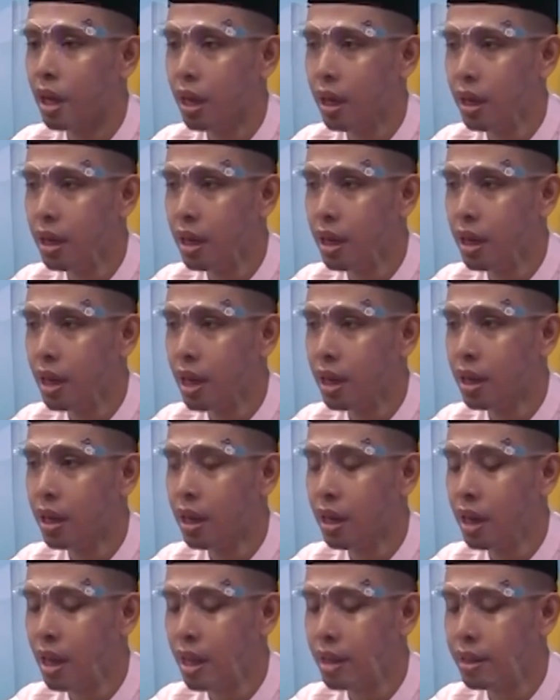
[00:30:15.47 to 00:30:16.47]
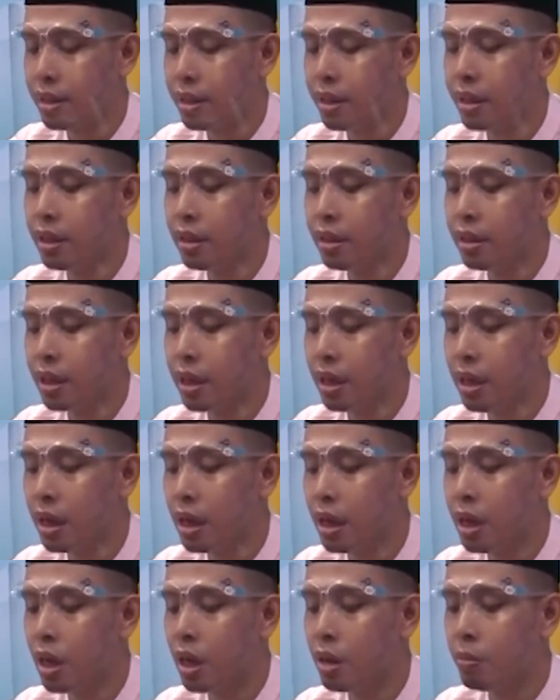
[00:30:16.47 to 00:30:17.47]
illa
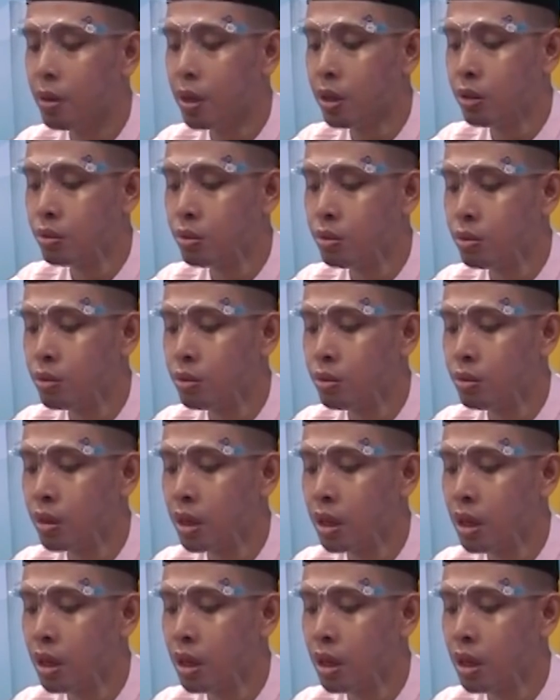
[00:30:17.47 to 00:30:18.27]
alladhina amanu